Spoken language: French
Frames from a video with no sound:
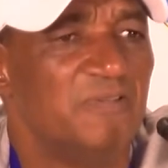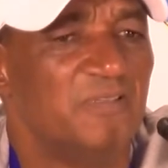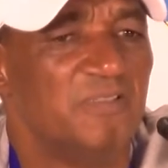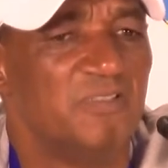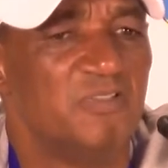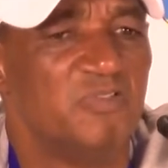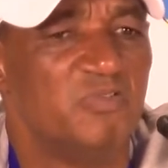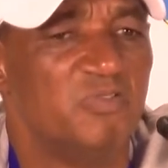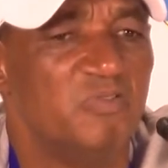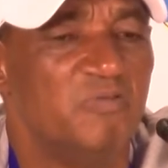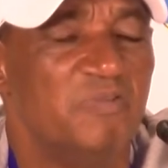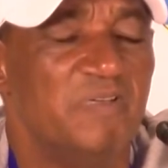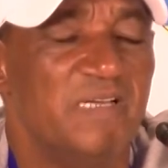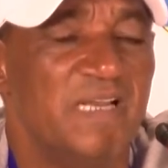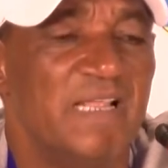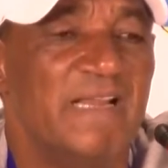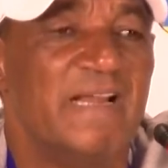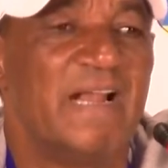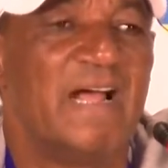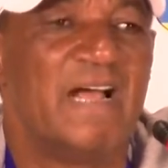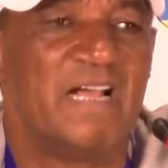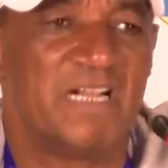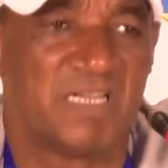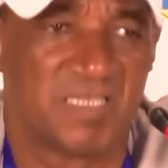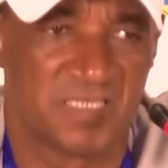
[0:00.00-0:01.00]
suivre leur
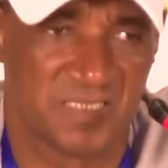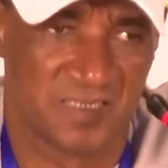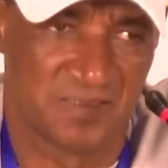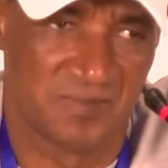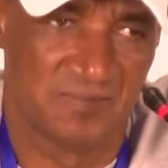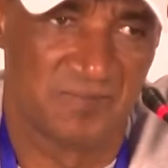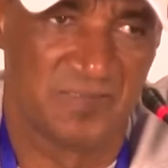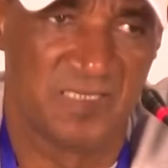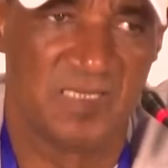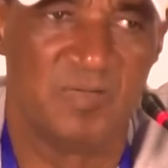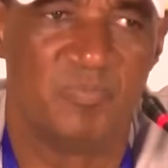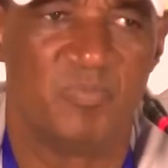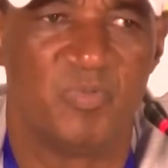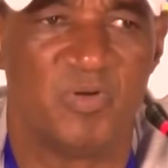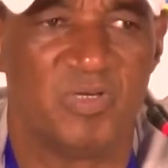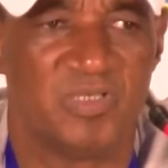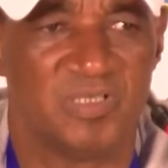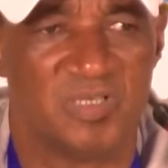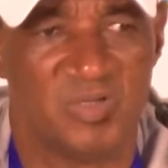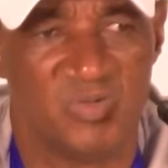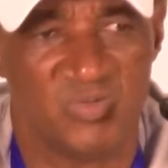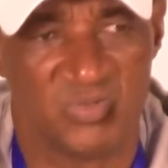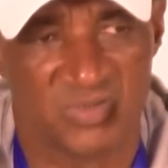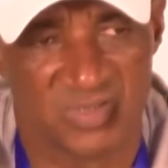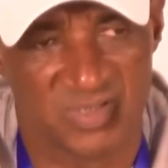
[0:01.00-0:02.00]
âge, c'est
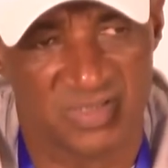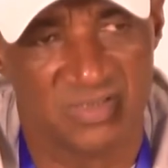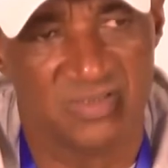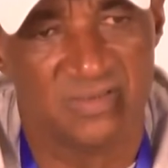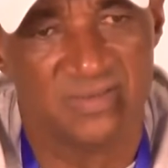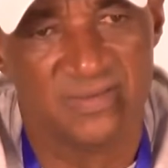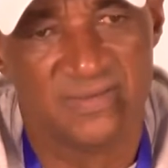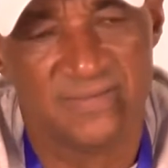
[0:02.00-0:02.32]
important aussi.